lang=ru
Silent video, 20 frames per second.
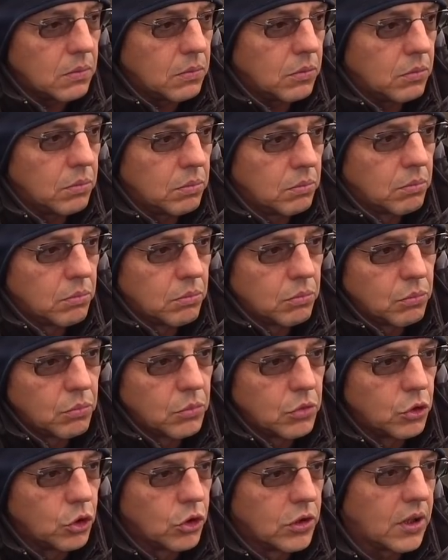ну,
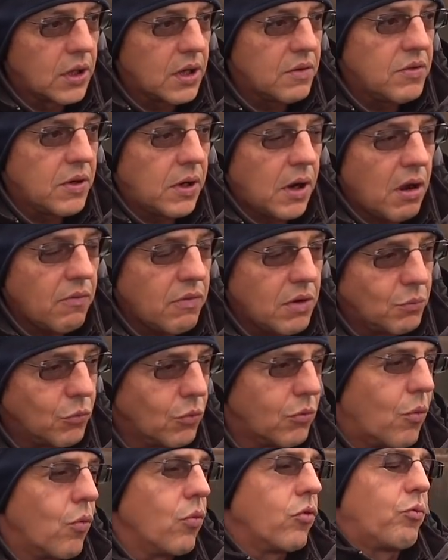многовековым,
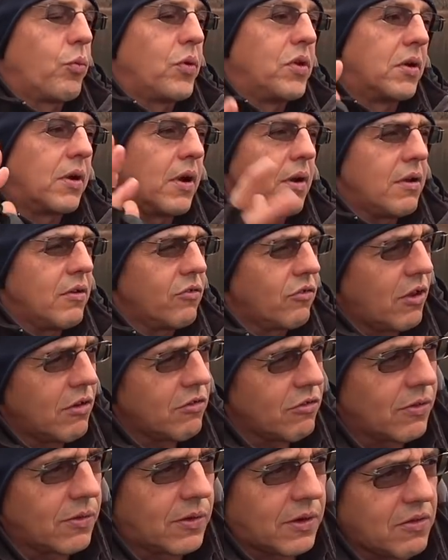ну, господи, как я
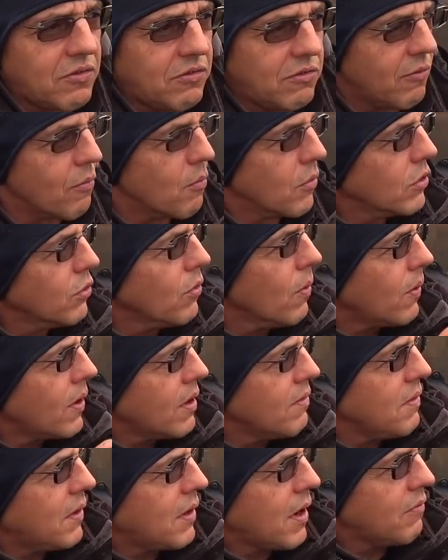сказал красиво,
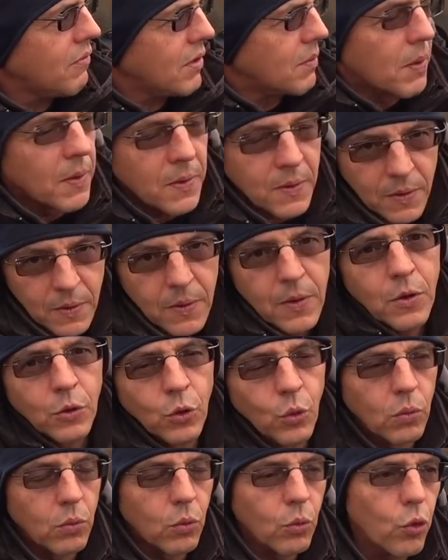многовековым,
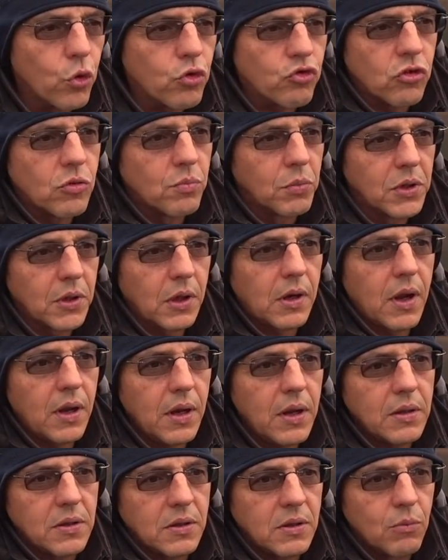ну, очень
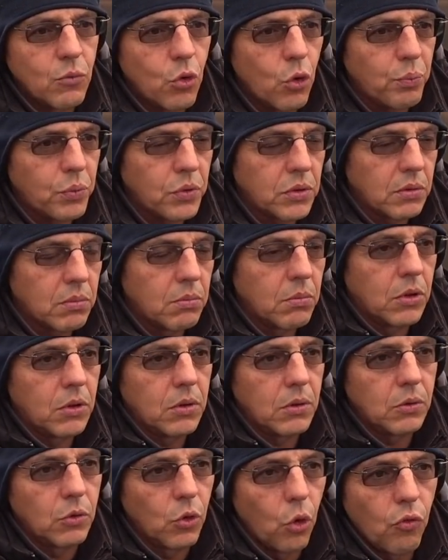многолетним опытом
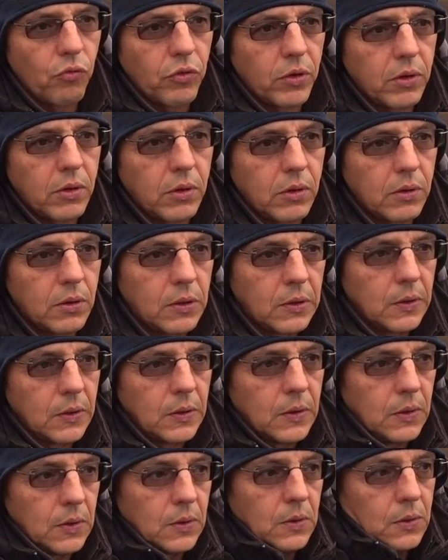э, ловли
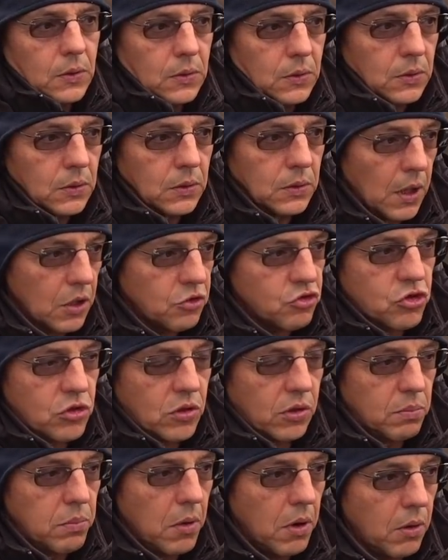
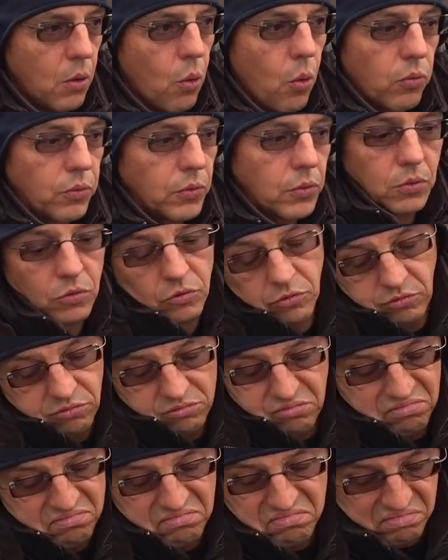наших рыбаков, то есть
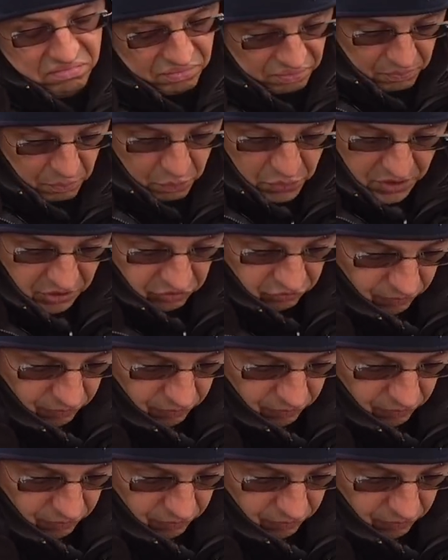без